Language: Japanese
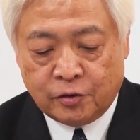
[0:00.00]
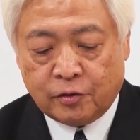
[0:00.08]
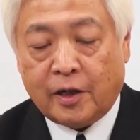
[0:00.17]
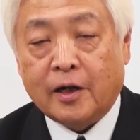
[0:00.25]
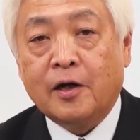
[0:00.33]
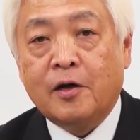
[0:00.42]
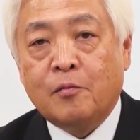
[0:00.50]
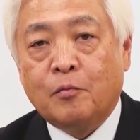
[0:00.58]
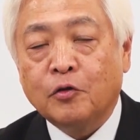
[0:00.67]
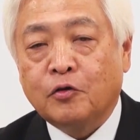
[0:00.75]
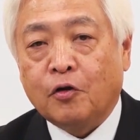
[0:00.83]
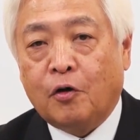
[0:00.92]
それから
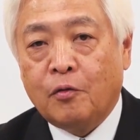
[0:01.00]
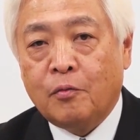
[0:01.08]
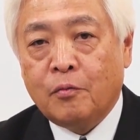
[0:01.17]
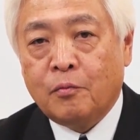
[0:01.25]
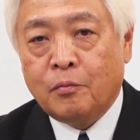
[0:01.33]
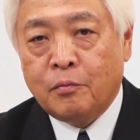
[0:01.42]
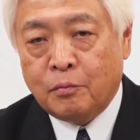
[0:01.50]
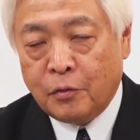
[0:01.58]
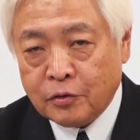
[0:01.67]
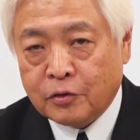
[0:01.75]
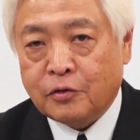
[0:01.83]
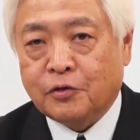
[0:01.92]
もっと
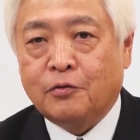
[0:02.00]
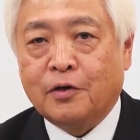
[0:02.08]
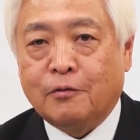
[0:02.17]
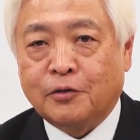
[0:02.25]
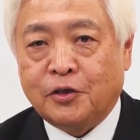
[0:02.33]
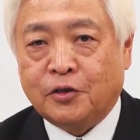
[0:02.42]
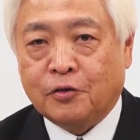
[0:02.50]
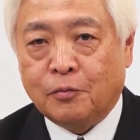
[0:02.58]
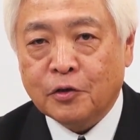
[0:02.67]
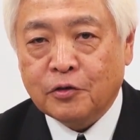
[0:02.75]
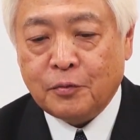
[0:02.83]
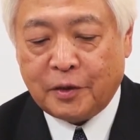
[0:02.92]
もっと情報が欲しい人
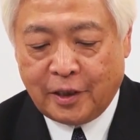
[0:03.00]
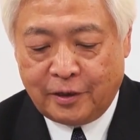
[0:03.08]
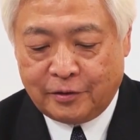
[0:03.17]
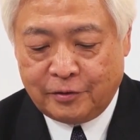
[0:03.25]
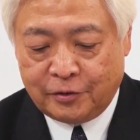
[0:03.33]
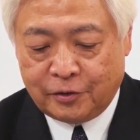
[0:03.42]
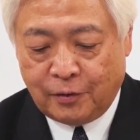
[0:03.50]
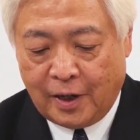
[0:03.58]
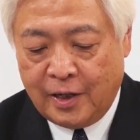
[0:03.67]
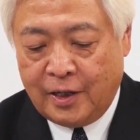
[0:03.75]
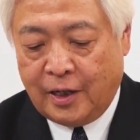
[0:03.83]
もっと見たいっていう人は